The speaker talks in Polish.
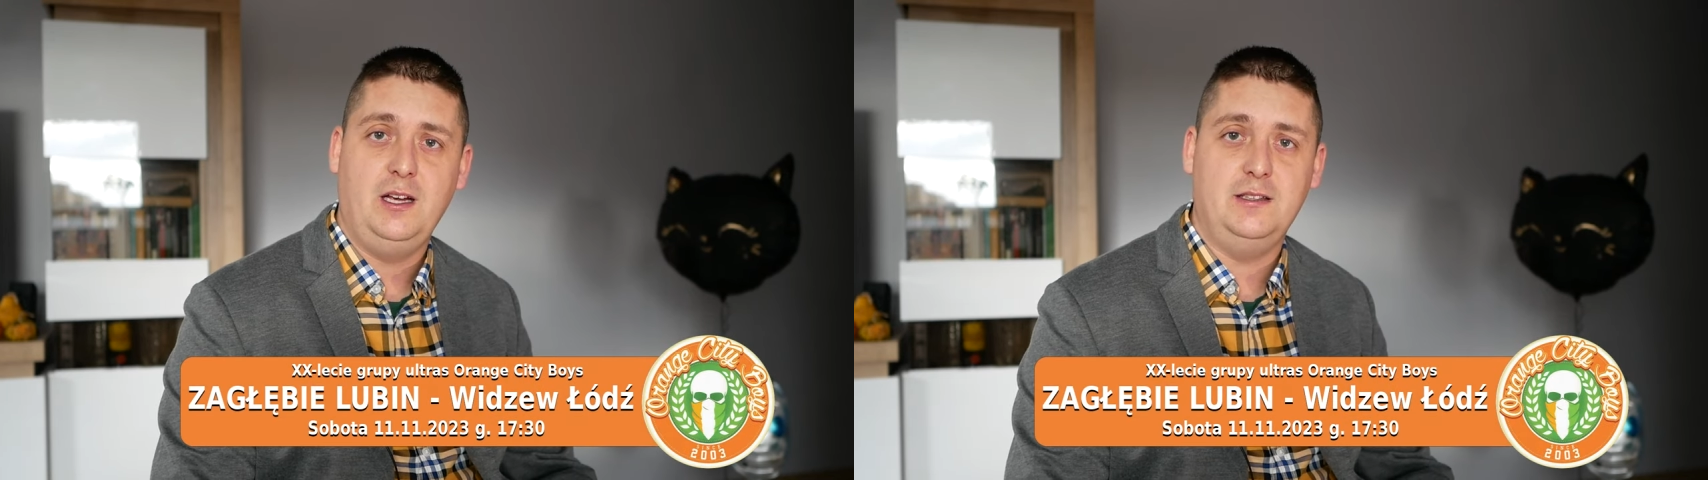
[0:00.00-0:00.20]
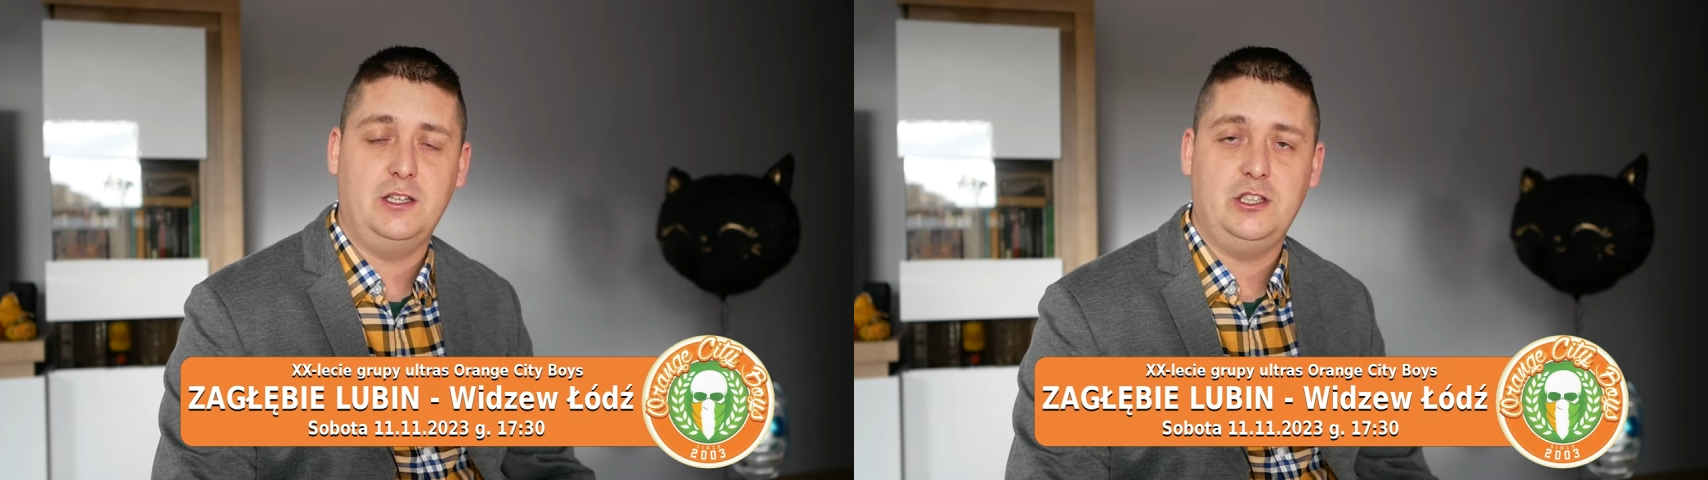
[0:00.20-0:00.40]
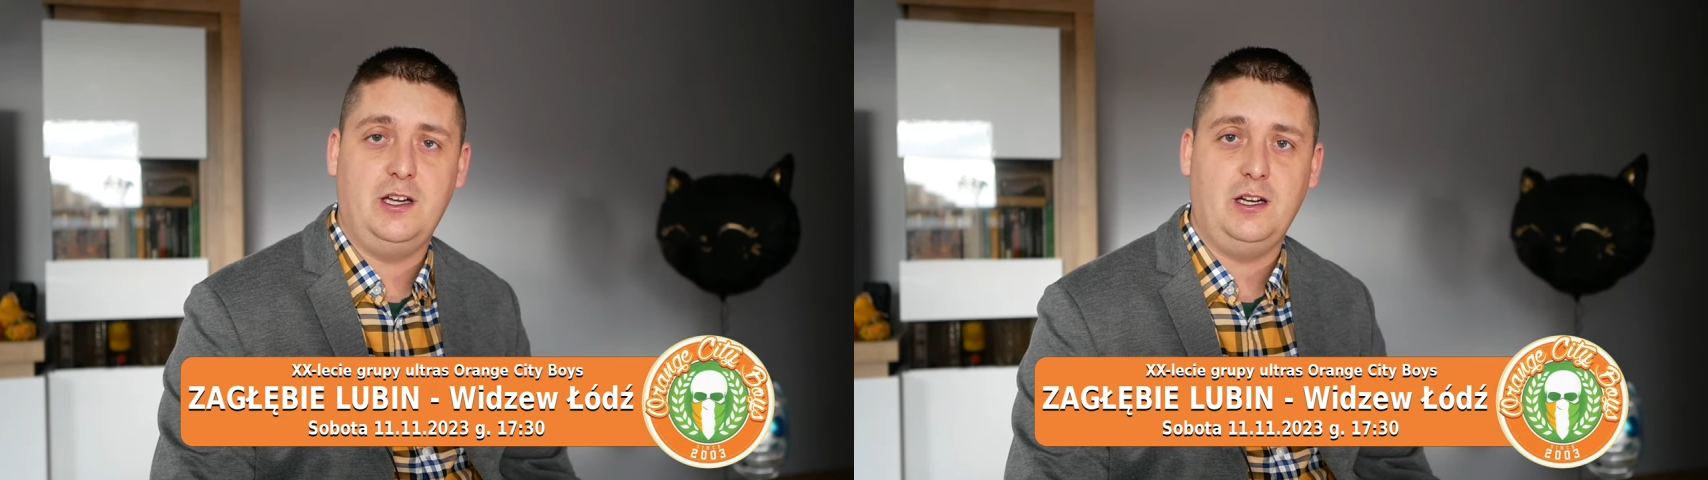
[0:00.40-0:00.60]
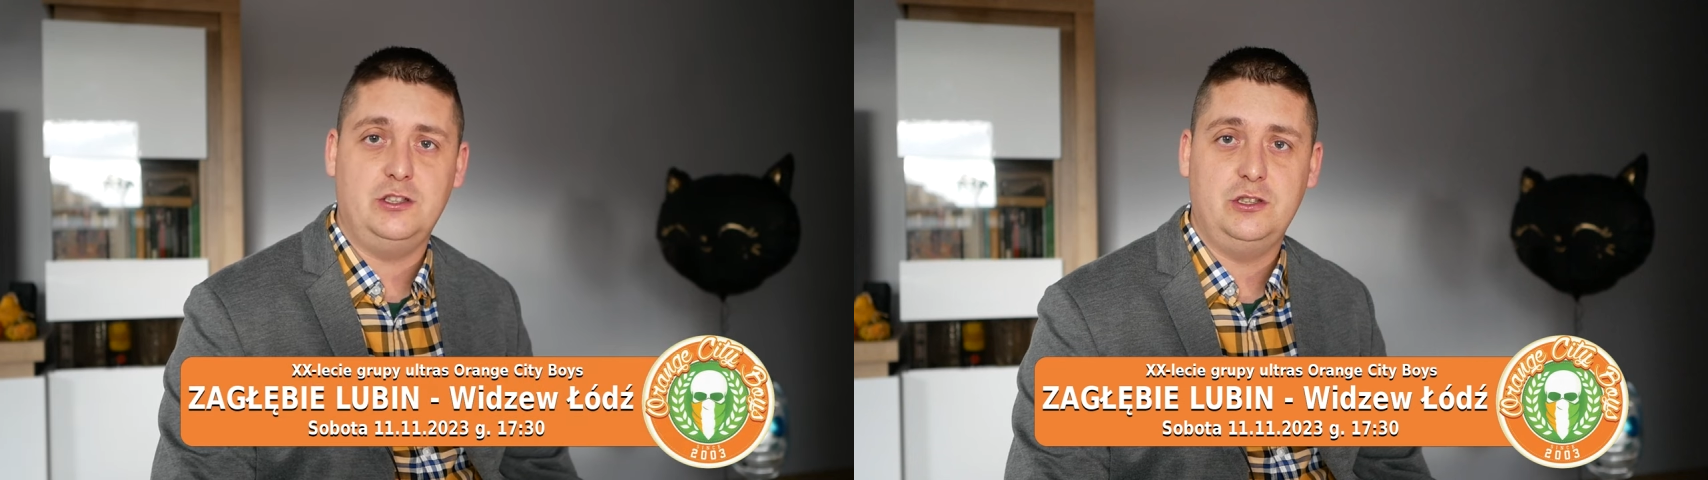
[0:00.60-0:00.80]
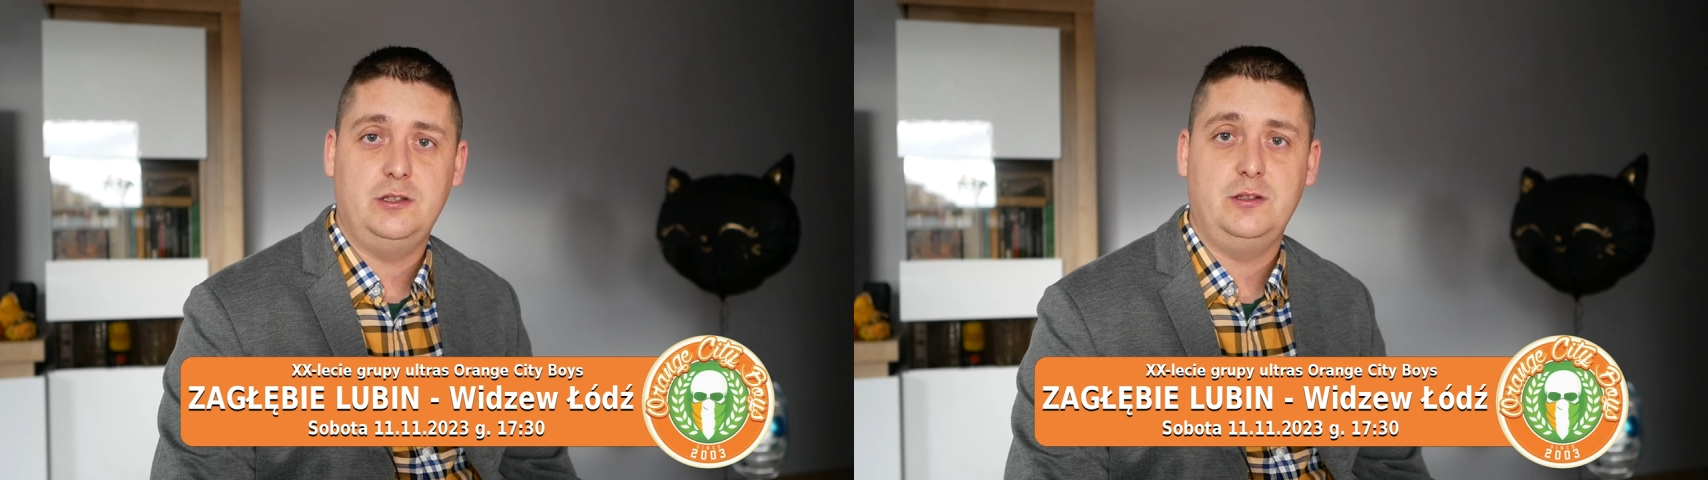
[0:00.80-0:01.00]
i zacznie
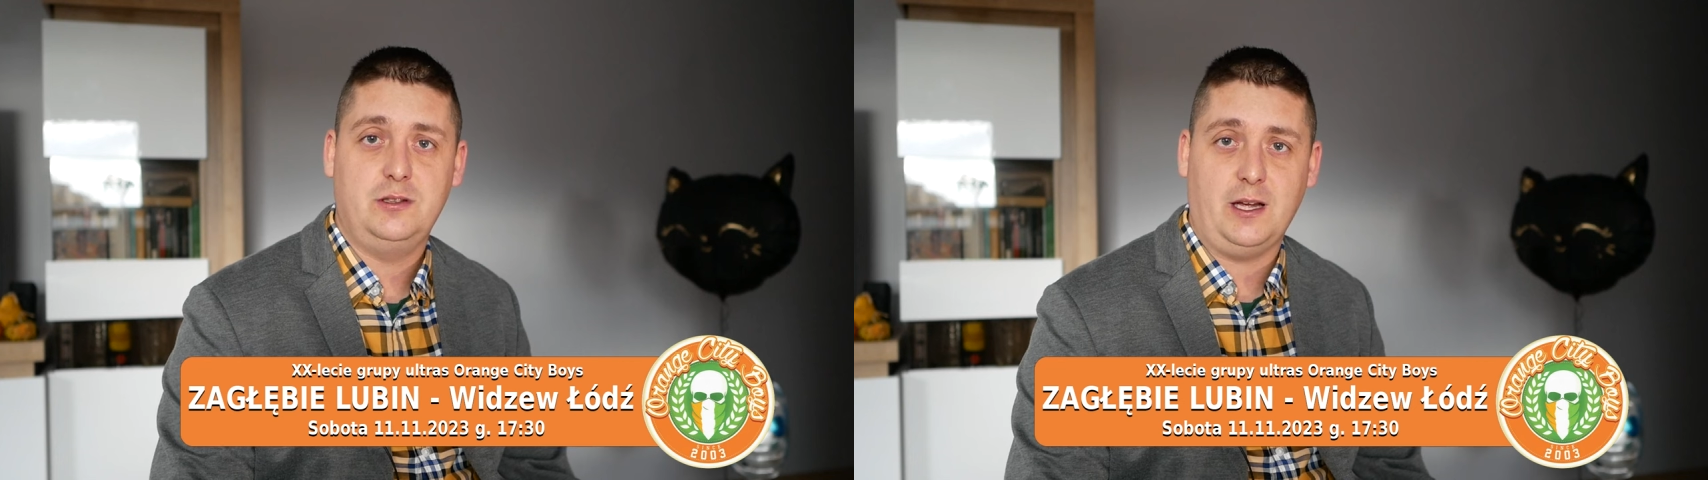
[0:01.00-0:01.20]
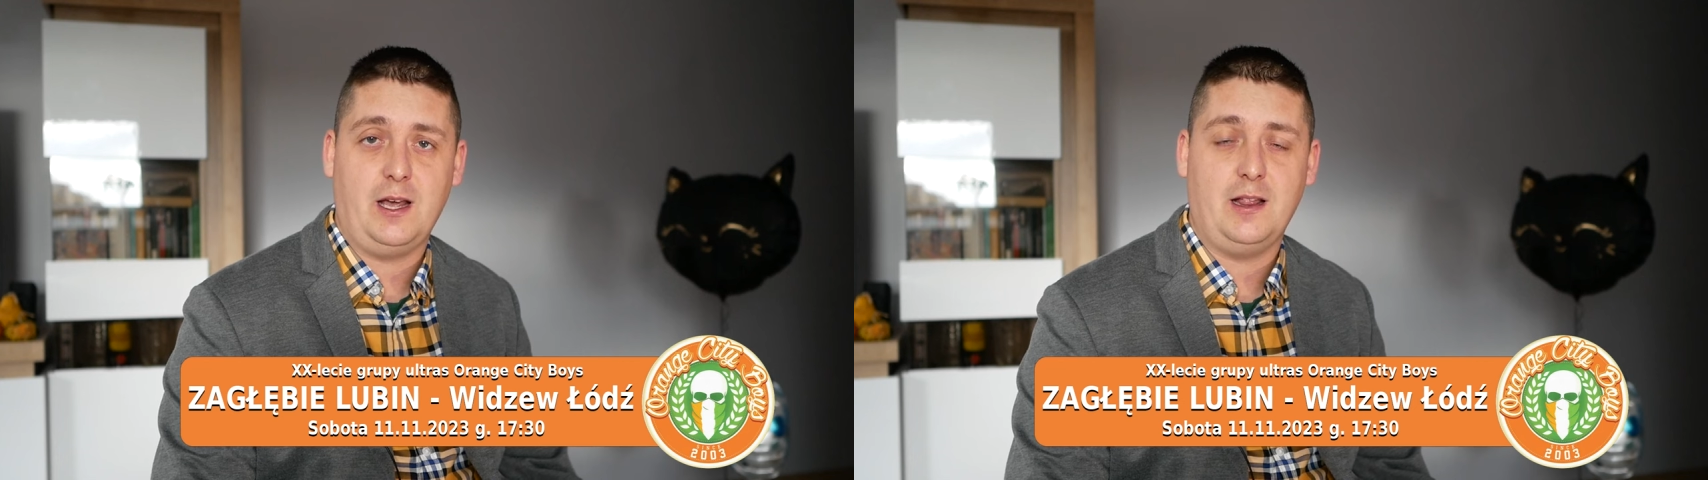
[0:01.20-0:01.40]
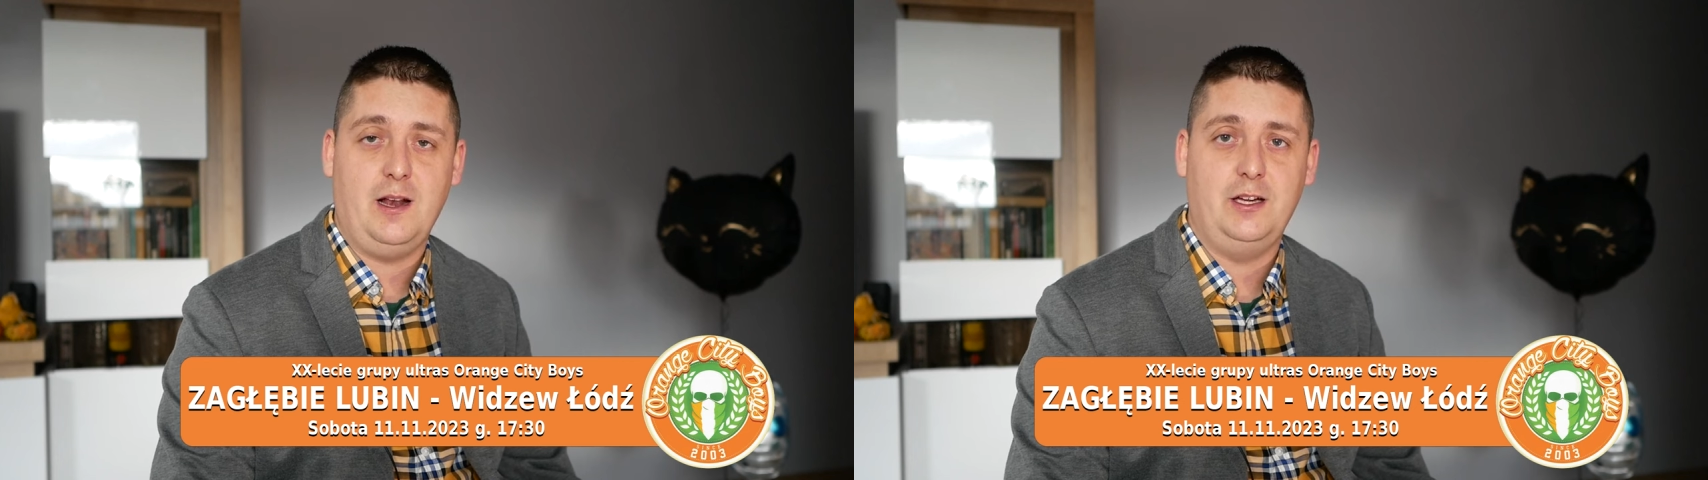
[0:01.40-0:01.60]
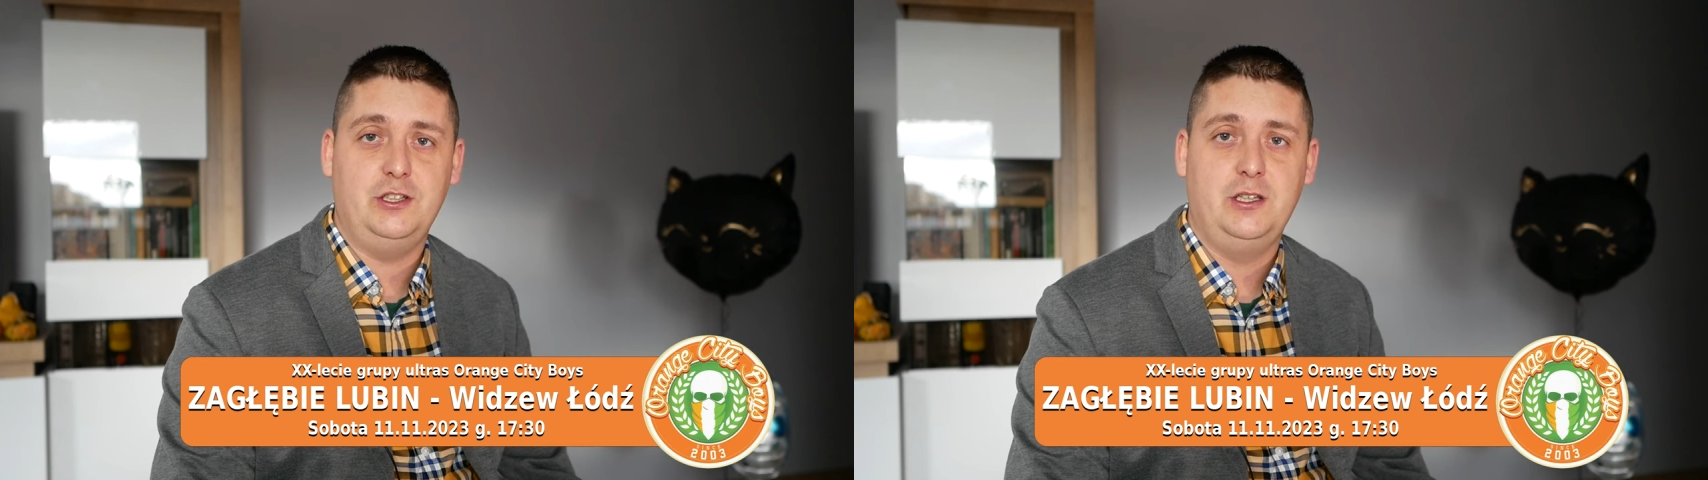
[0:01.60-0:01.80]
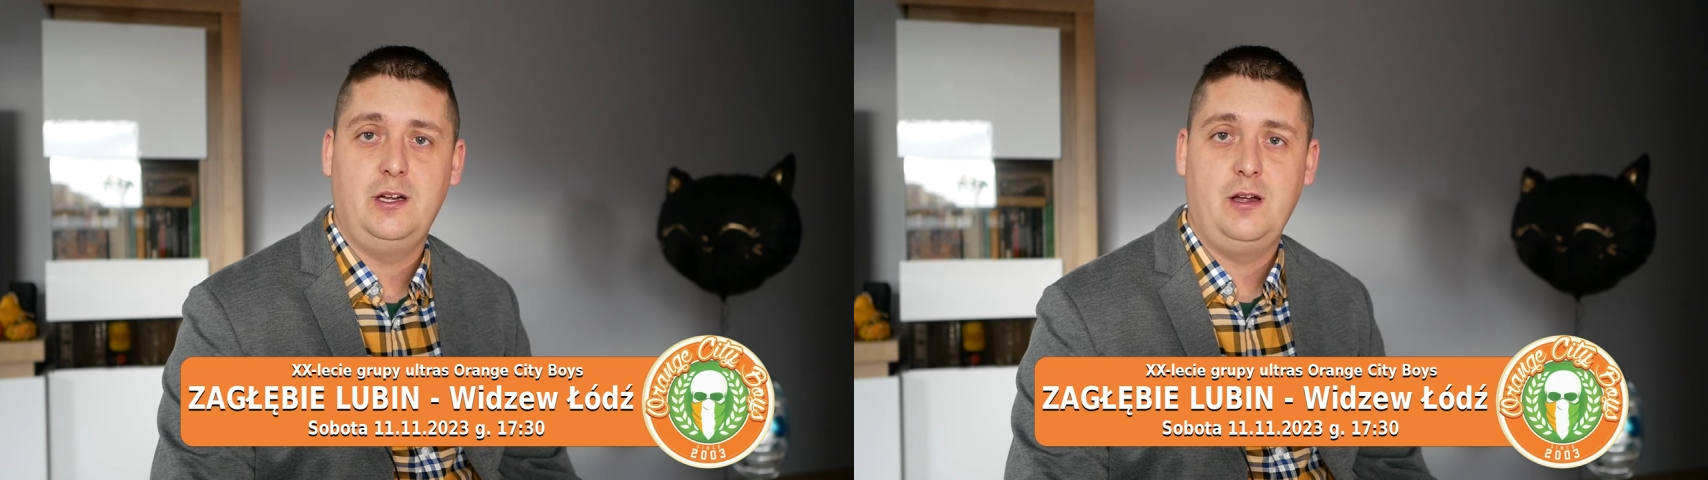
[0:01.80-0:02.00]
grać tak jak należy?